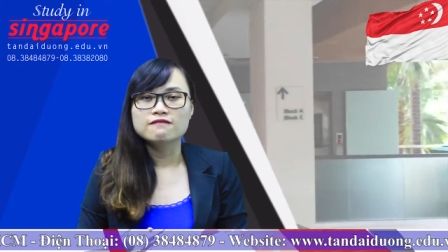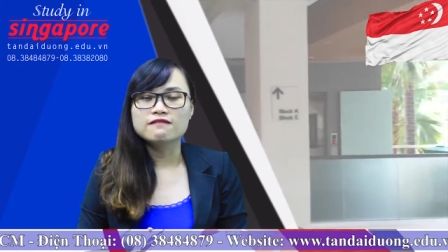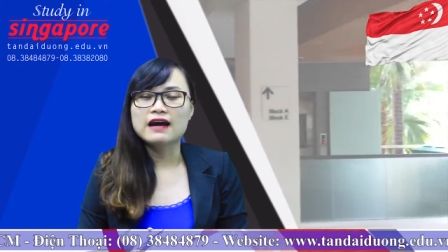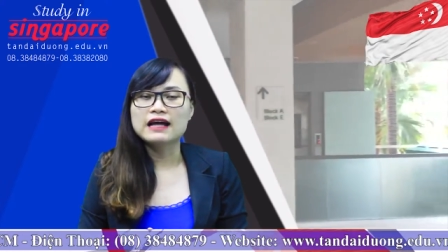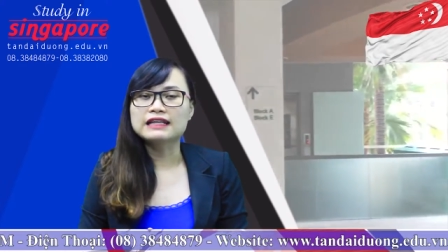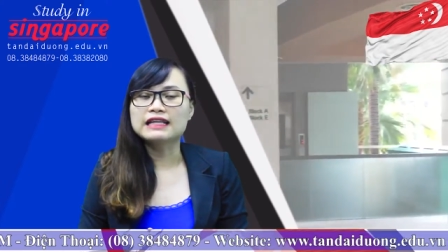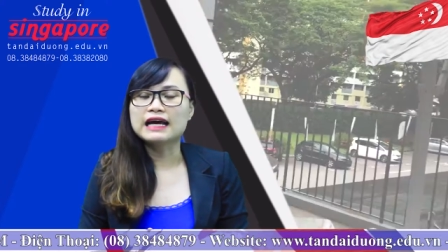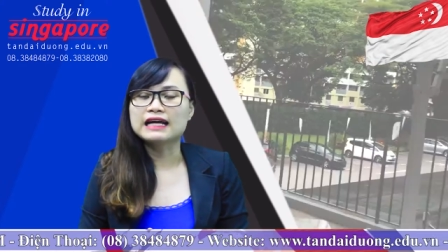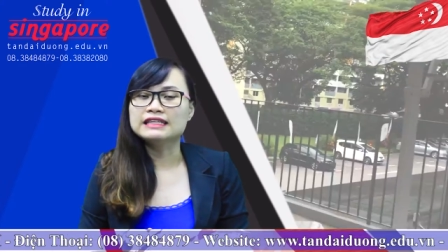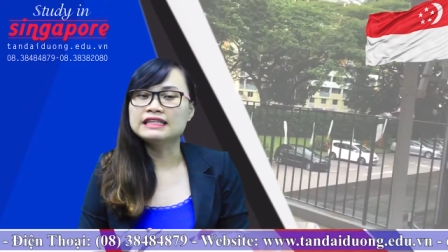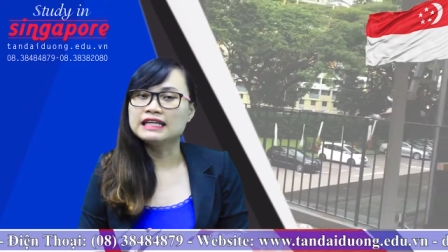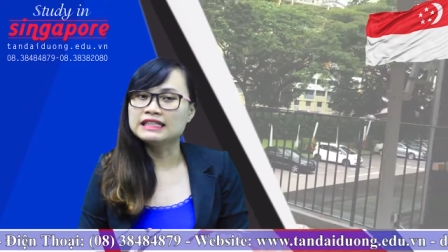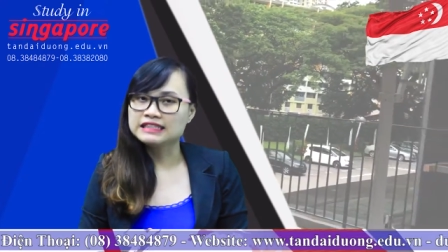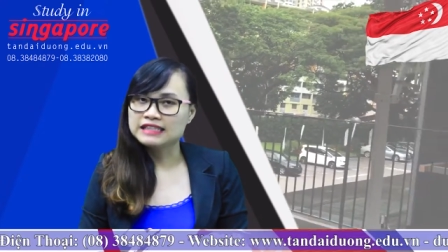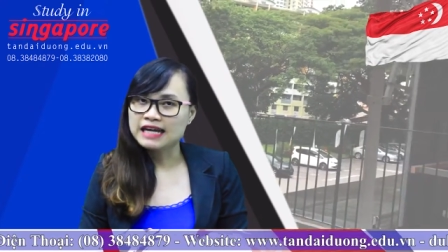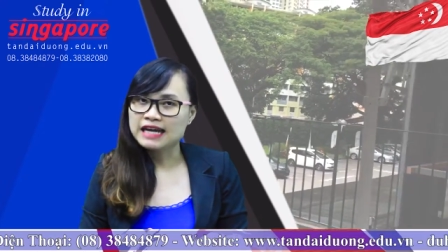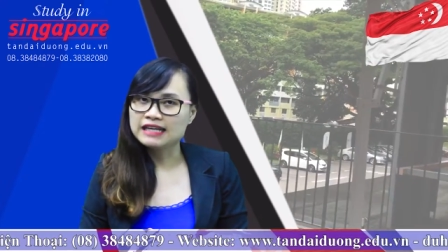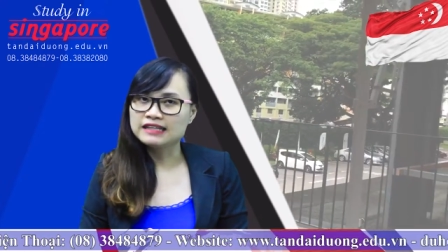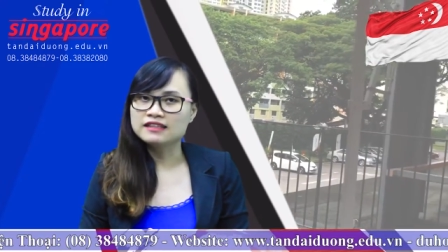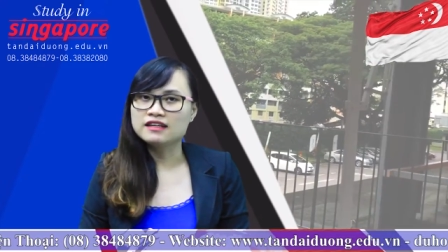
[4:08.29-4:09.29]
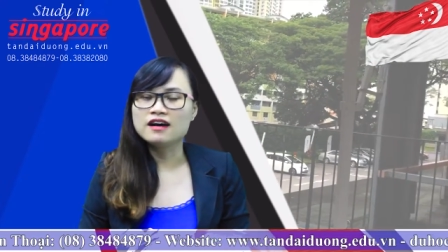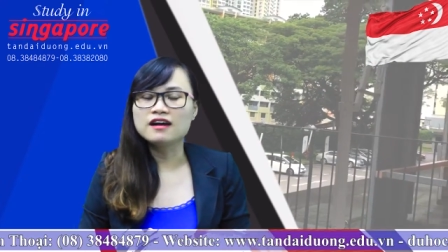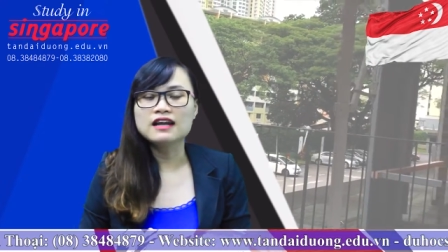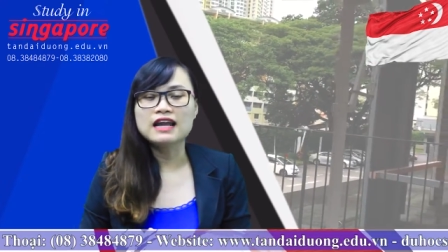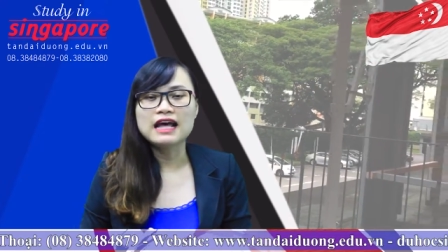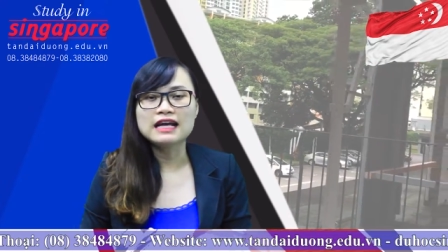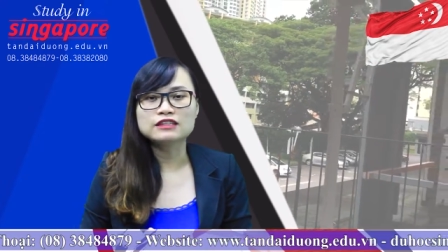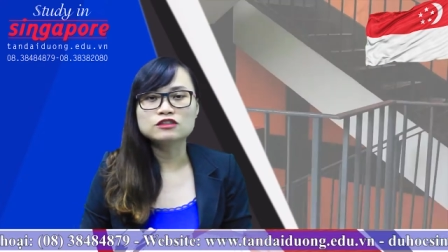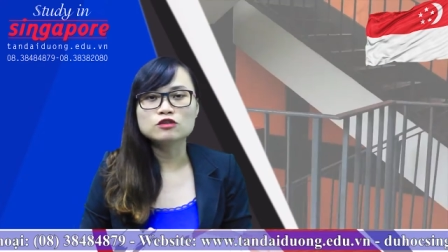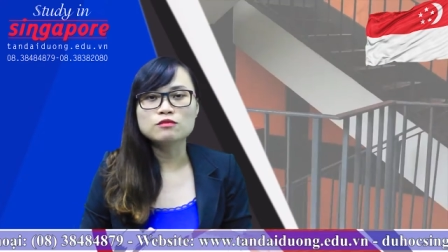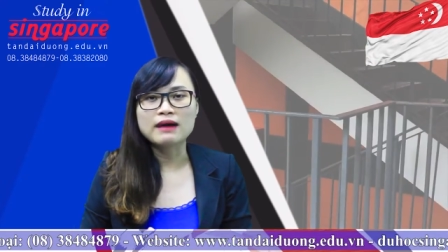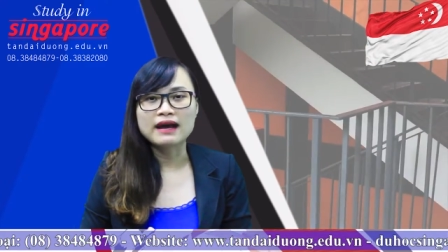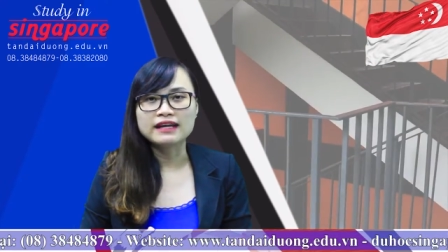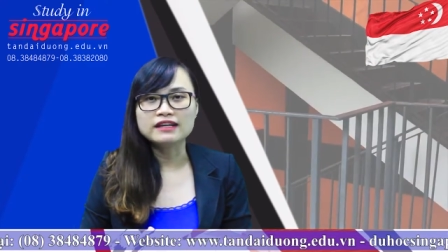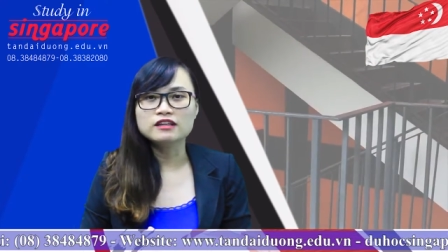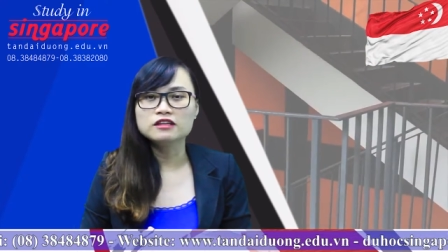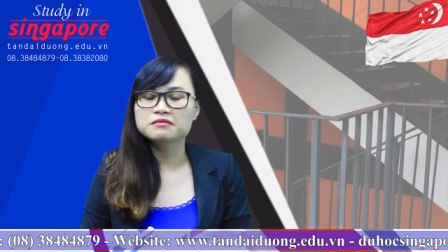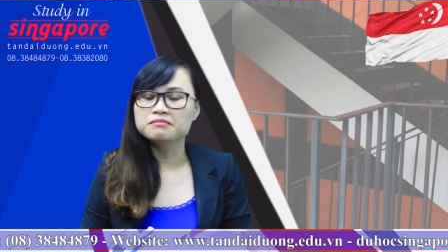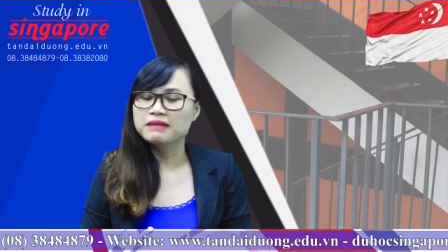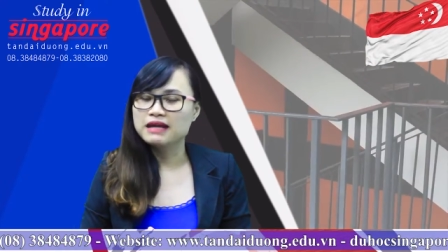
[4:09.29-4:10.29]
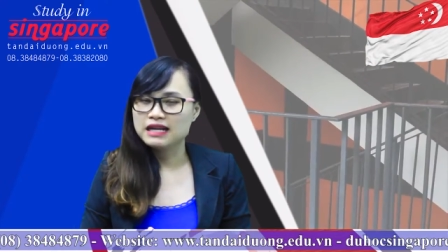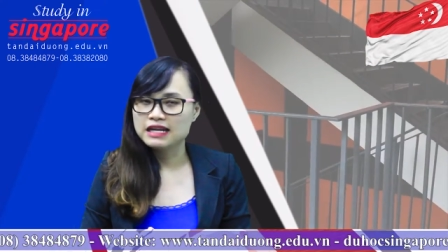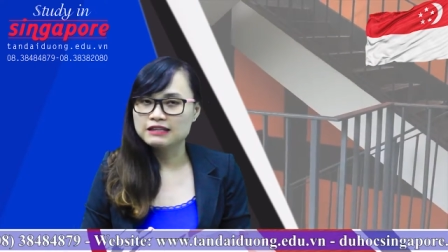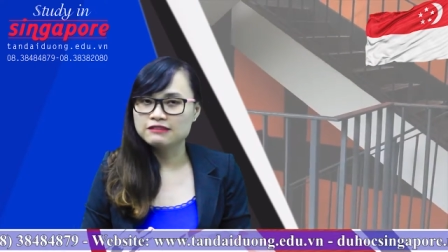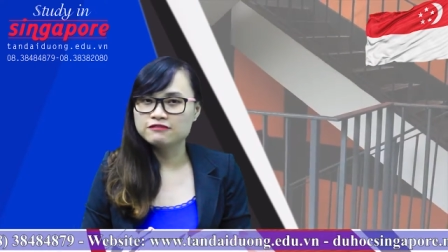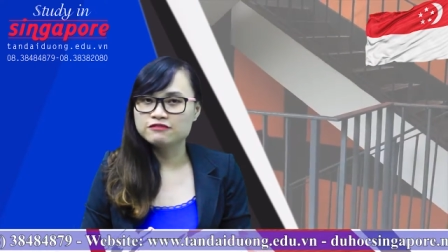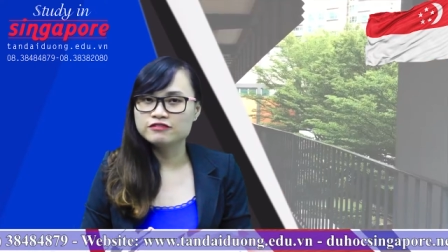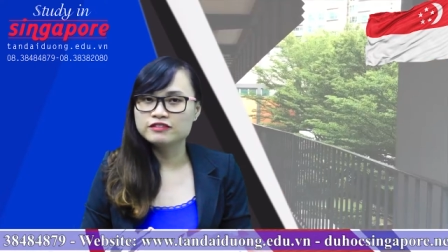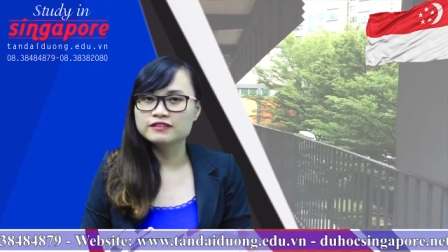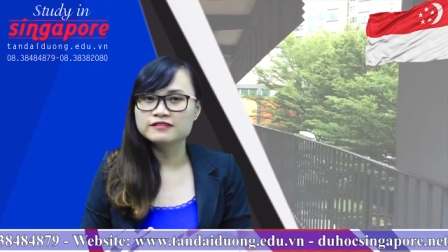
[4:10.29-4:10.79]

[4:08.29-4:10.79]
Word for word: và tại Nha Trang đó là số 7 đường Mê Linh,